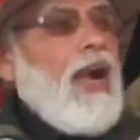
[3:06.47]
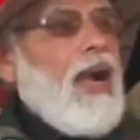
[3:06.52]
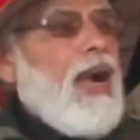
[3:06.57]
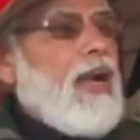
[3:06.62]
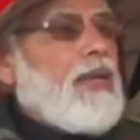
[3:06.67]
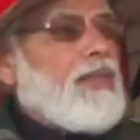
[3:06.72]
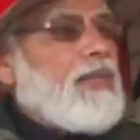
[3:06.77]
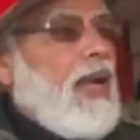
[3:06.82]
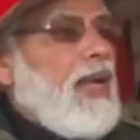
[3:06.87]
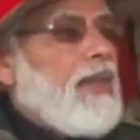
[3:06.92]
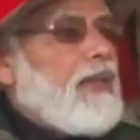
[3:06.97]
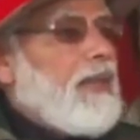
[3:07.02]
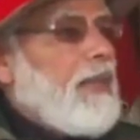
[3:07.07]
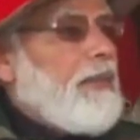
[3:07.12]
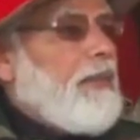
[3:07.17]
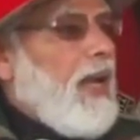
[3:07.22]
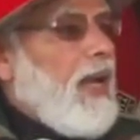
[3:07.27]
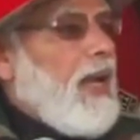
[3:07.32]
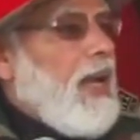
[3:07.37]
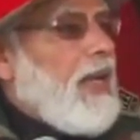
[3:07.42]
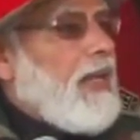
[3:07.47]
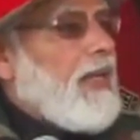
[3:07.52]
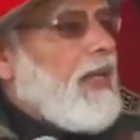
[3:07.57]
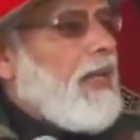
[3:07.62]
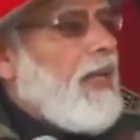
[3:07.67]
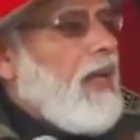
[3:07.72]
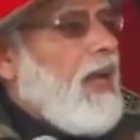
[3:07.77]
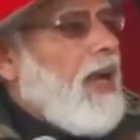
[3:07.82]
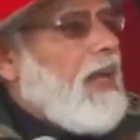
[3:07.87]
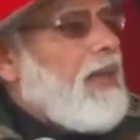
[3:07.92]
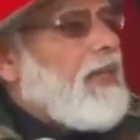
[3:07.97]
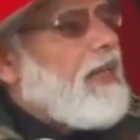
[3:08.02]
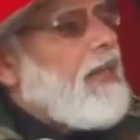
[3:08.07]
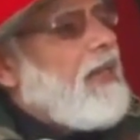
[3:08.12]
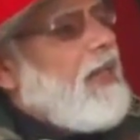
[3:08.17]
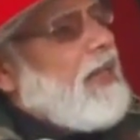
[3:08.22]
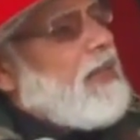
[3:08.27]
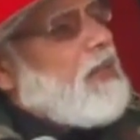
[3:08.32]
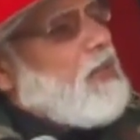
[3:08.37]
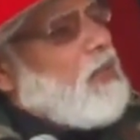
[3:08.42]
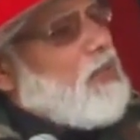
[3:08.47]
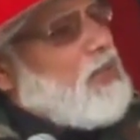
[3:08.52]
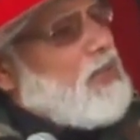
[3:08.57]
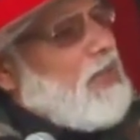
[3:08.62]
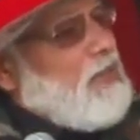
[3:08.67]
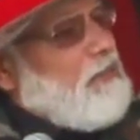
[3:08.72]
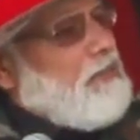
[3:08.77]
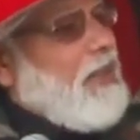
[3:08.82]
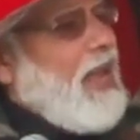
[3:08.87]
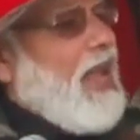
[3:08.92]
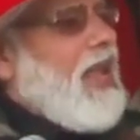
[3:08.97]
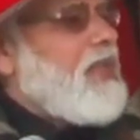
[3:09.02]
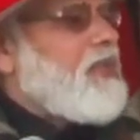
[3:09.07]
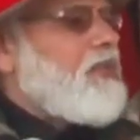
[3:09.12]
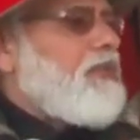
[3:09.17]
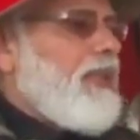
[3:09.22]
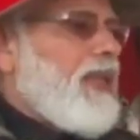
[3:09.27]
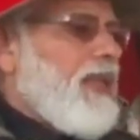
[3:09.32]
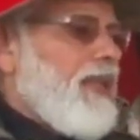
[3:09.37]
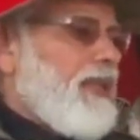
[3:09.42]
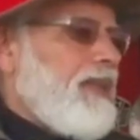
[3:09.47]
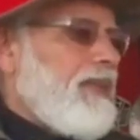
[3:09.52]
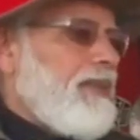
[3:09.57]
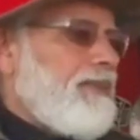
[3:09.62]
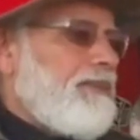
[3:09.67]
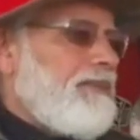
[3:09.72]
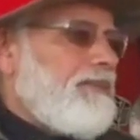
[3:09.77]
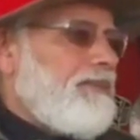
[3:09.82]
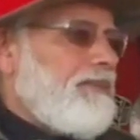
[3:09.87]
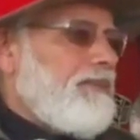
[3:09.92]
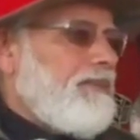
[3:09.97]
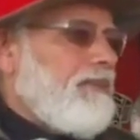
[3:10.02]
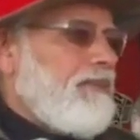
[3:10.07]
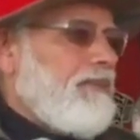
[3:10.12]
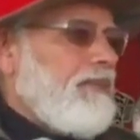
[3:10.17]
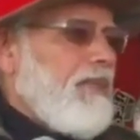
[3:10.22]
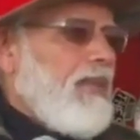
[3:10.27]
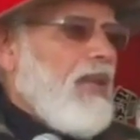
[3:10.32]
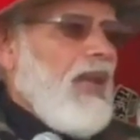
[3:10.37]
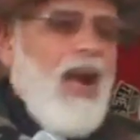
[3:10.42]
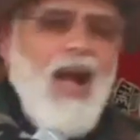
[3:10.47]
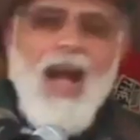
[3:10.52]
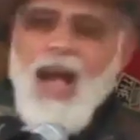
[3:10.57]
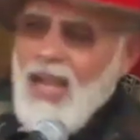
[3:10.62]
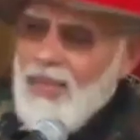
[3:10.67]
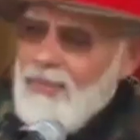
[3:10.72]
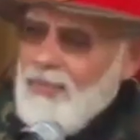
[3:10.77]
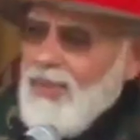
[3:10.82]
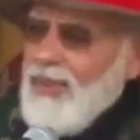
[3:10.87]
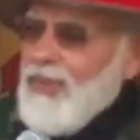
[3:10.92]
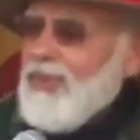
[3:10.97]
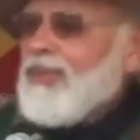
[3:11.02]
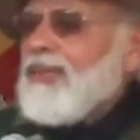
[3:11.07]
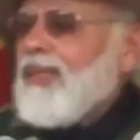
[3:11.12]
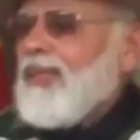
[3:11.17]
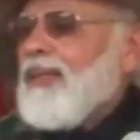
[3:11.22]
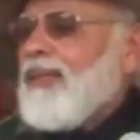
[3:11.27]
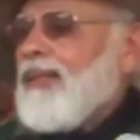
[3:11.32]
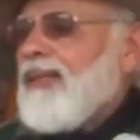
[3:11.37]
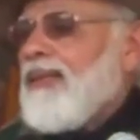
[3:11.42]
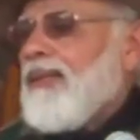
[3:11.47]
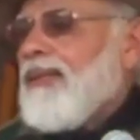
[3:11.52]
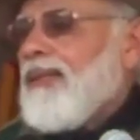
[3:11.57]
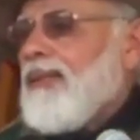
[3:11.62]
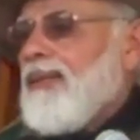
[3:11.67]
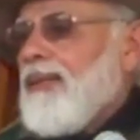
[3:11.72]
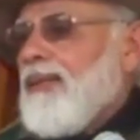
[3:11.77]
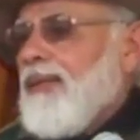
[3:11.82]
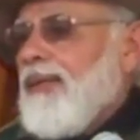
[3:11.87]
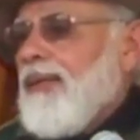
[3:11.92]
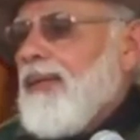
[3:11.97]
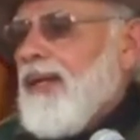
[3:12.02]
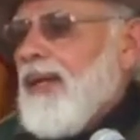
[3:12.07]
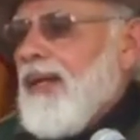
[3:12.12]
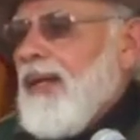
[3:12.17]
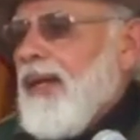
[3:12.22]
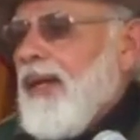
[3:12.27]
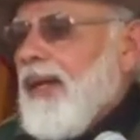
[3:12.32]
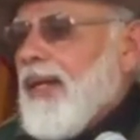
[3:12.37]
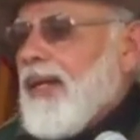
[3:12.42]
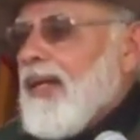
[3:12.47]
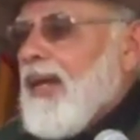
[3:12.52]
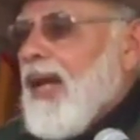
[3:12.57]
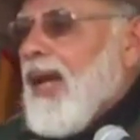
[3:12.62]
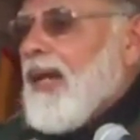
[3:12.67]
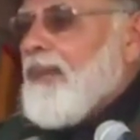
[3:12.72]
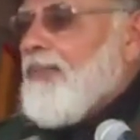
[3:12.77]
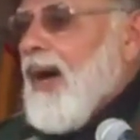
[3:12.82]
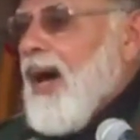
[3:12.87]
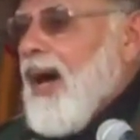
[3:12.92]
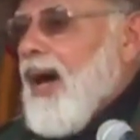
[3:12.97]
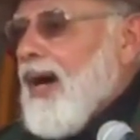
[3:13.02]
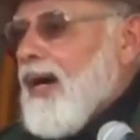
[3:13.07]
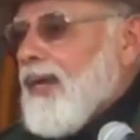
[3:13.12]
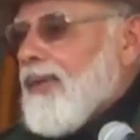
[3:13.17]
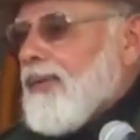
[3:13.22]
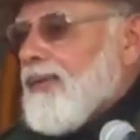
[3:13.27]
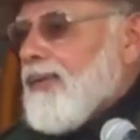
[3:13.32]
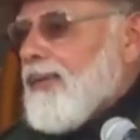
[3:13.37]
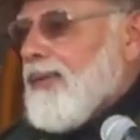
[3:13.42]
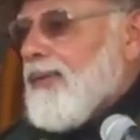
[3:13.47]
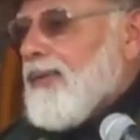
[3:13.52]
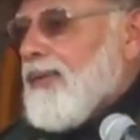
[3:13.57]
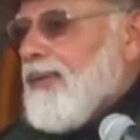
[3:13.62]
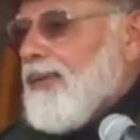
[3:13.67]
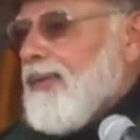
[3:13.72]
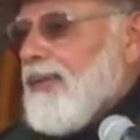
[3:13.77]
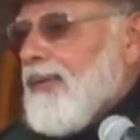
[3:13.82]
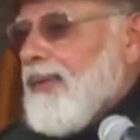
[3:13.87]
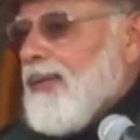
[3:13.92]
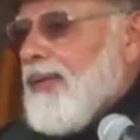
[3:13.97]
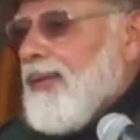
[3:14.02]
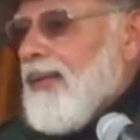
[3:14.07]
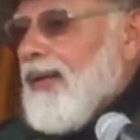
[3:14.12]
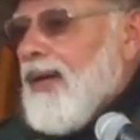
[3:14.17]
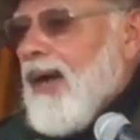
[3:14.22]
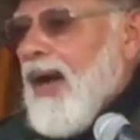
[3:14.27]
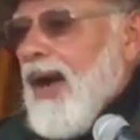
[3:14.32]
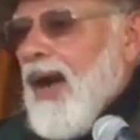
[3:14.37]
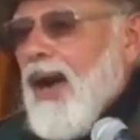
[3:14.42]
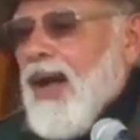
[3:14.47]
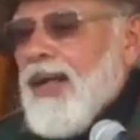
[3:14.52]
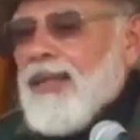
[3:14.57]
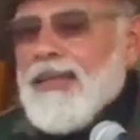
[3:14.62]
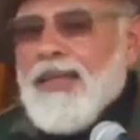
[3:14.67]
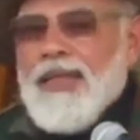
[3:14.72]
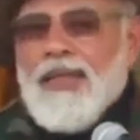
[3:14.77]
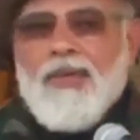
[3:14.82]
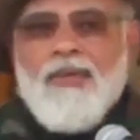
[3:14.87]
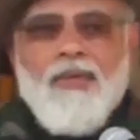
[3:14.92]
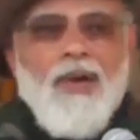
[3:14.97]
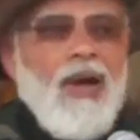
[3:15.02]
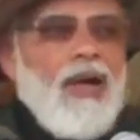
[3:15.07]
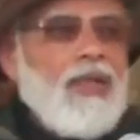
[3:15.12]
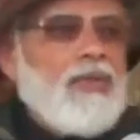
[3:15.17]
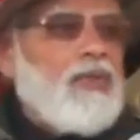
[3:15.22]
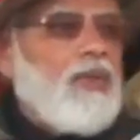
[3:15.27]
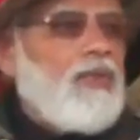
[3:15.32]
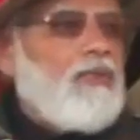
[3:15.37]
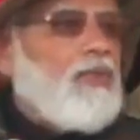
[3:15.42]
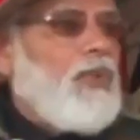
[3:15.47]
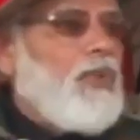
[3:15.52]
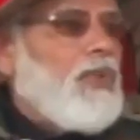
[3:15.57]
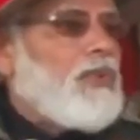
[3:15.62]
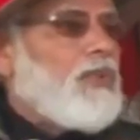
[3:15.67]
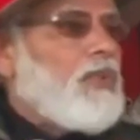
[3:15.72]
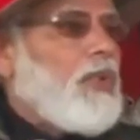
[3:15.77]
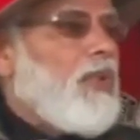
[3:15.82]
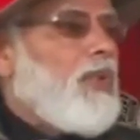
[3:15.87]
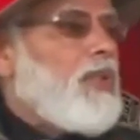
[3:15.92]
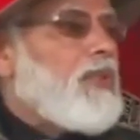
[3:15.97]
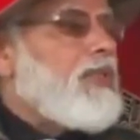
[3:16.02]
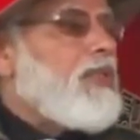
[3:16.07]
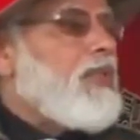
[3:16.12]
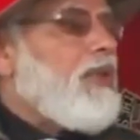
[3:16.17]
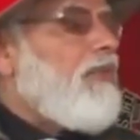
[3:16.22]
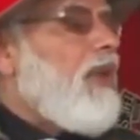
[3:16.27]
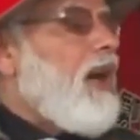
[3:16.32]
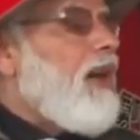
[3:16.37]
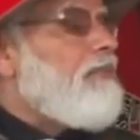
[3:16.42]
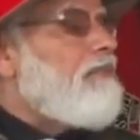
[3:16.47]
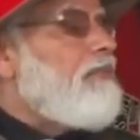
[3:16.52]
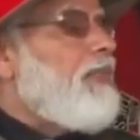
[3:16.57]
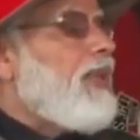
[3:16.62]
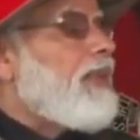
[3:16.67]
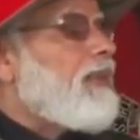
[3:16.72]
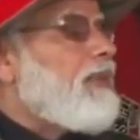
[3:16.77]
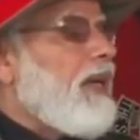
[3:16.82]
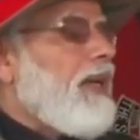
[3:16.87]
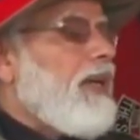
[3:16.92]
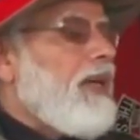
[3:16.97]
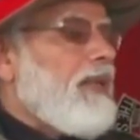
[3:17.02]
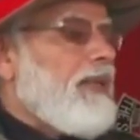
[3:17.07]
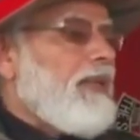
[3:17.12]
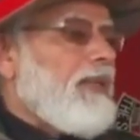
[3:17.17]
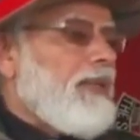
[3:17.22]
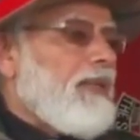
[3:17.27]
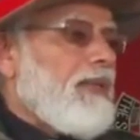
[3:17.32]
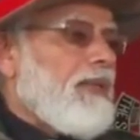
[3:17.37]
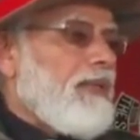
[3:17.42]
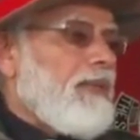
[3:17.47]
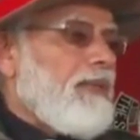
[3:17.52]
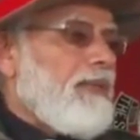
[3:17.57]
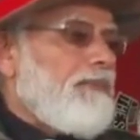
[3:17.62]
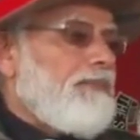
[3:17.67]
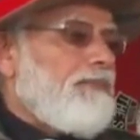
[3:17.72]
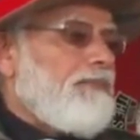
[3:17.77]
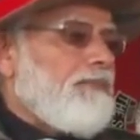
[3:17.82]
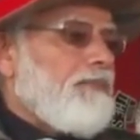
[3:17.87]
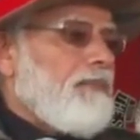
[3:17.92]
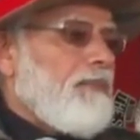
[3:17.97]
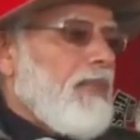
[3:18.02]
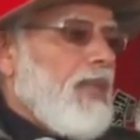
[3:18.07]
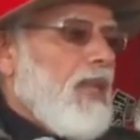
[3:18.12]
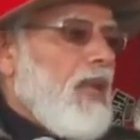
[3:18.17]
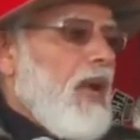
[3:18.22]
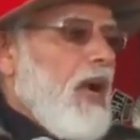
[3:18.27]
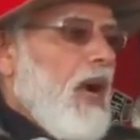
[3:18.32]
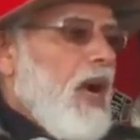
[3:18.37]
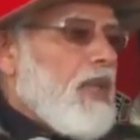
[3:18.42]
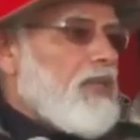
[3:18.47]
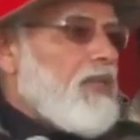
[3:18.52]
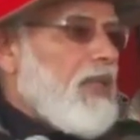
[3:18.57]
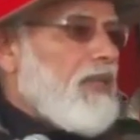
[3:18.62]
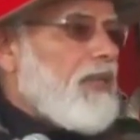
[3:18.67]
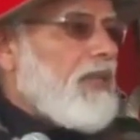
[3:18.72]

यहां अशांति फैलाने के अनगिनत कुत्सित प्रयास हुए आज भी होते हैं लेकिन हर बार आतंकवाद को मुंह तोड़ जवाब मिलता है